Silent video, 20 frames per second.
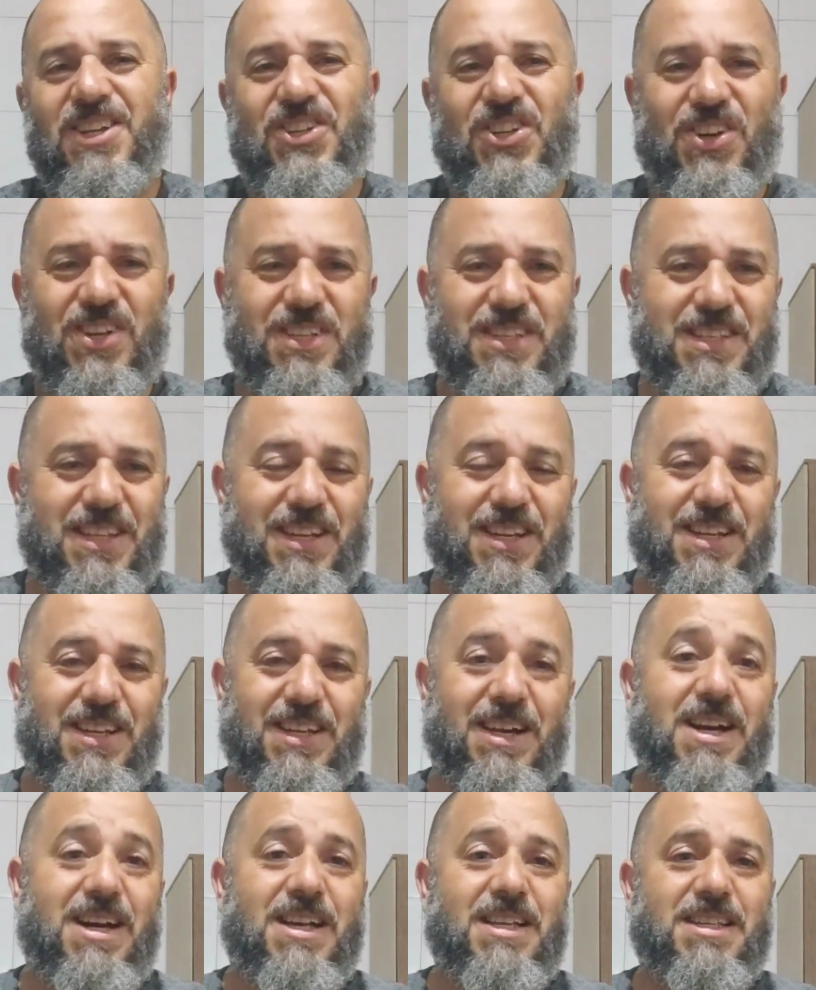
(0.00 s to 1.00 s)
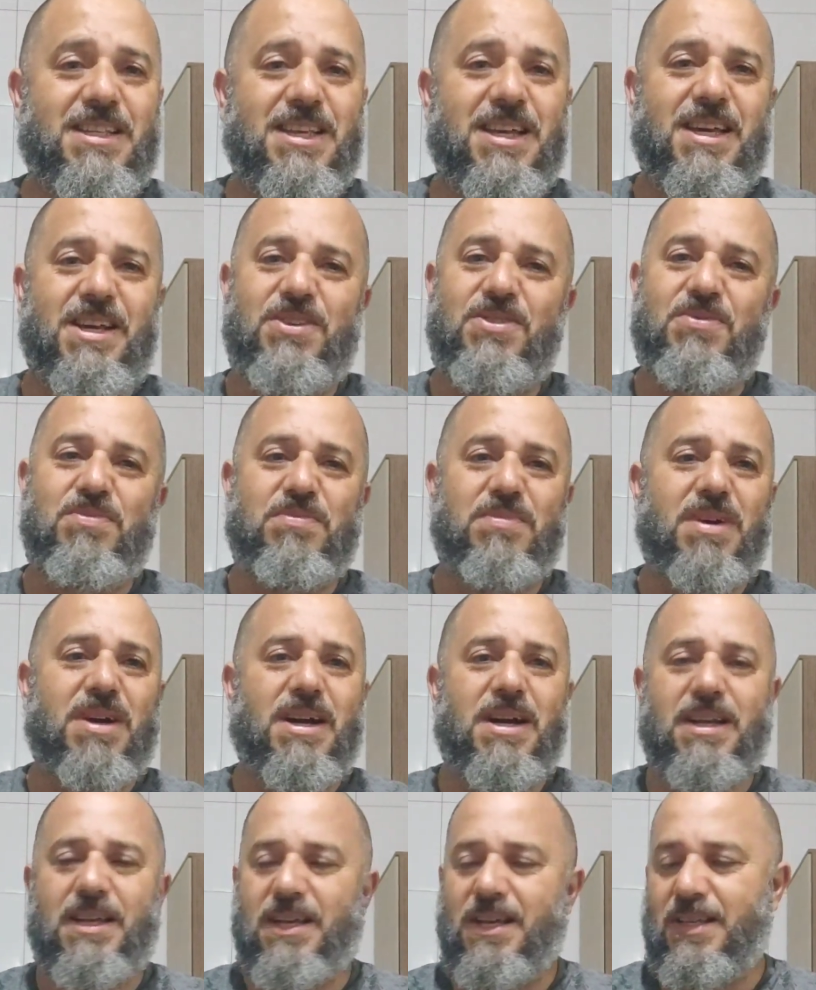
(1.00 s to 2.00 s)
Nossa casa era
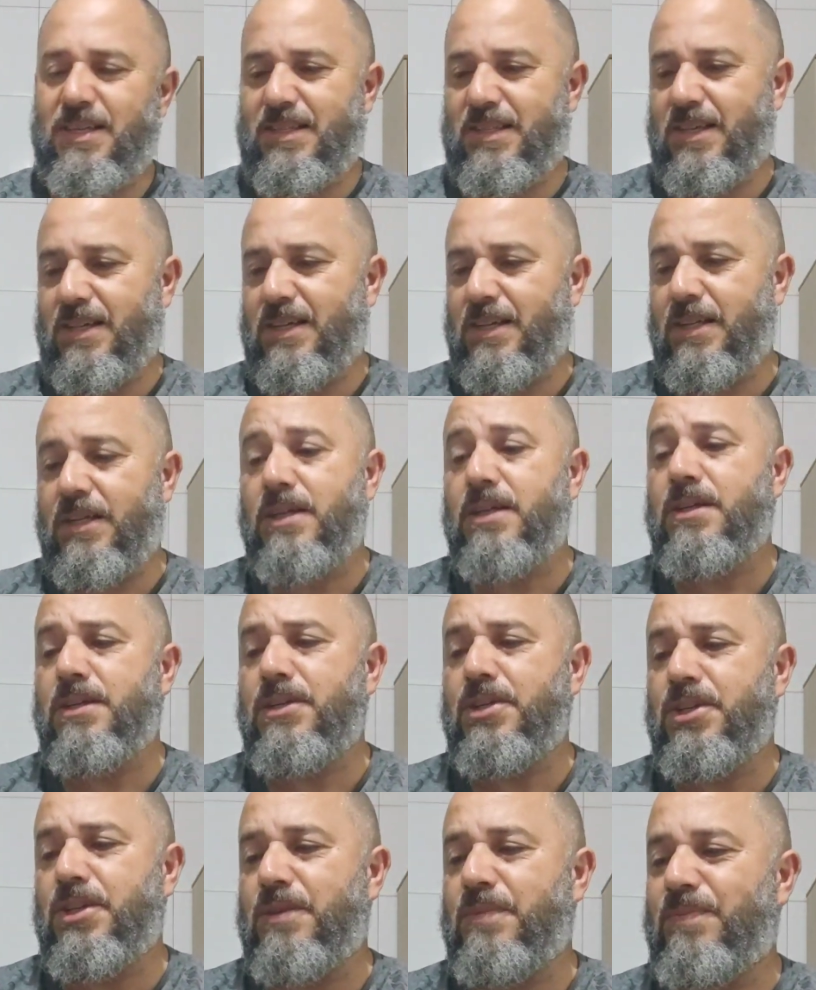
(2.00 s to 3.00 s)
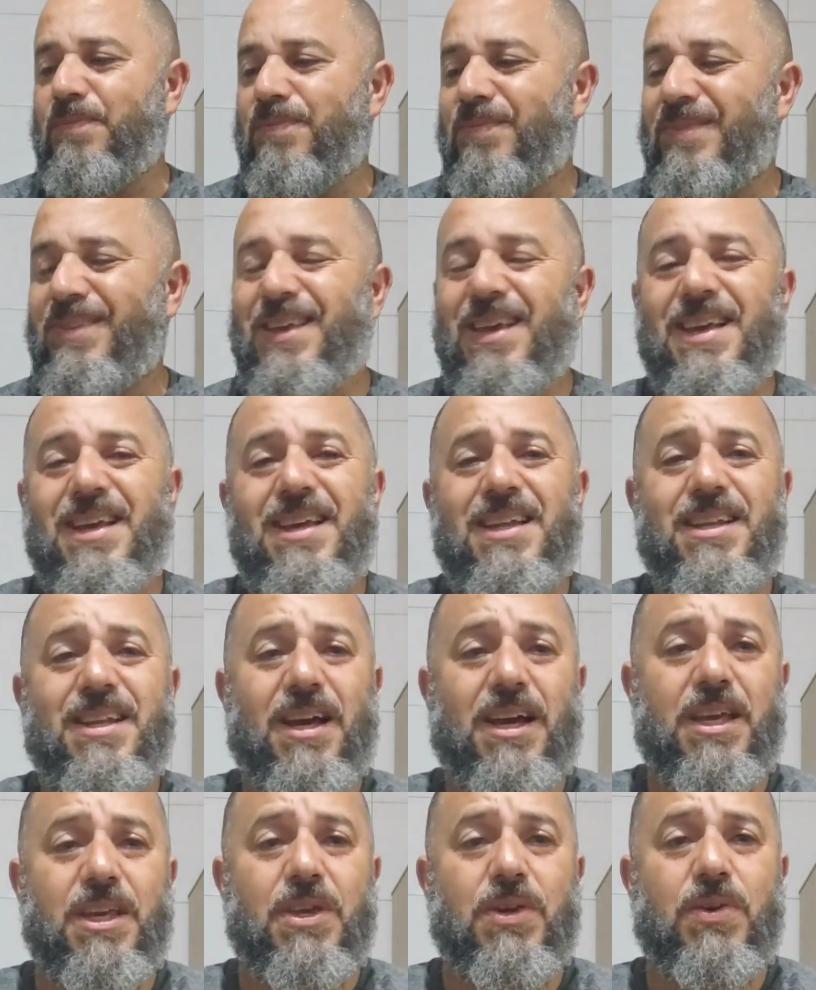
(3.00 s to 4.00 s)
uma casa grande,
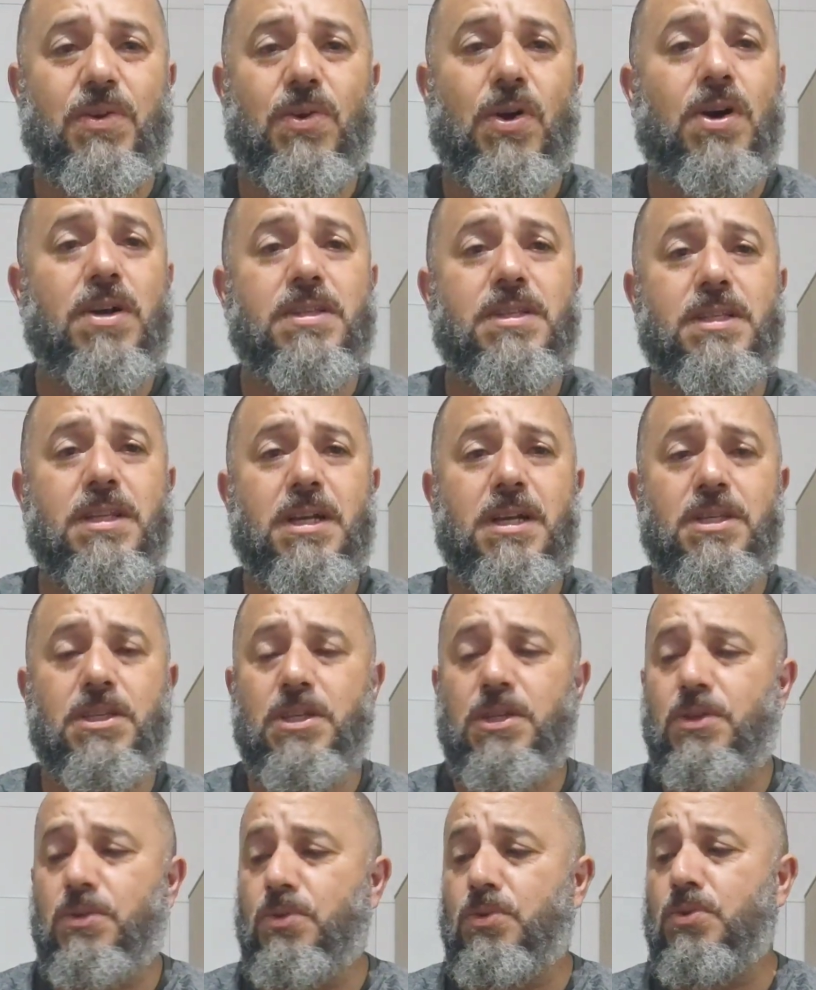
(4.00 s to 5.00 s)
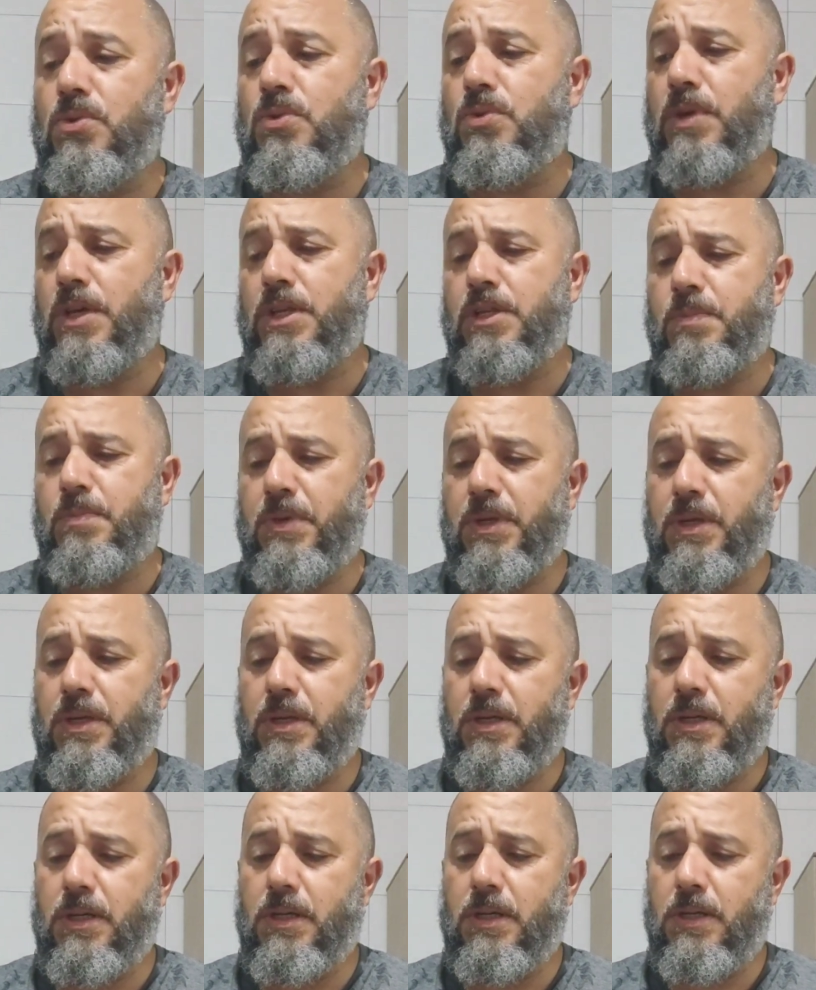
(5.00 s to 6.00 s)
na encosta de um
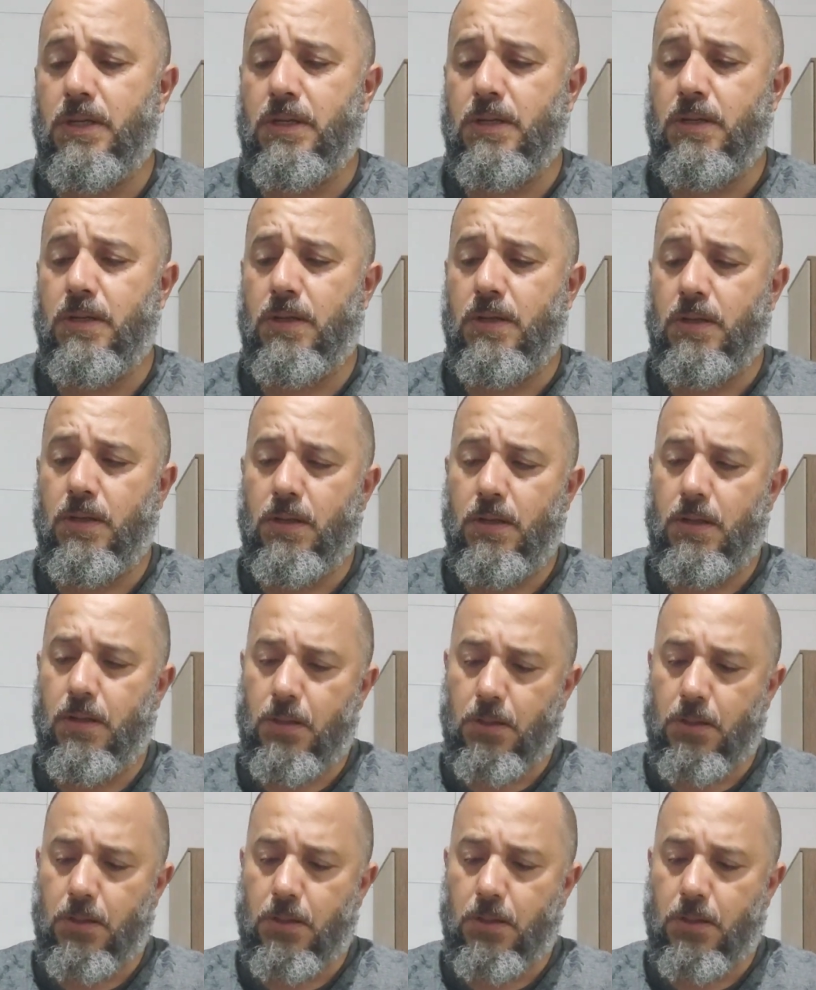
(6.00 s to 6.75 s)
espigão.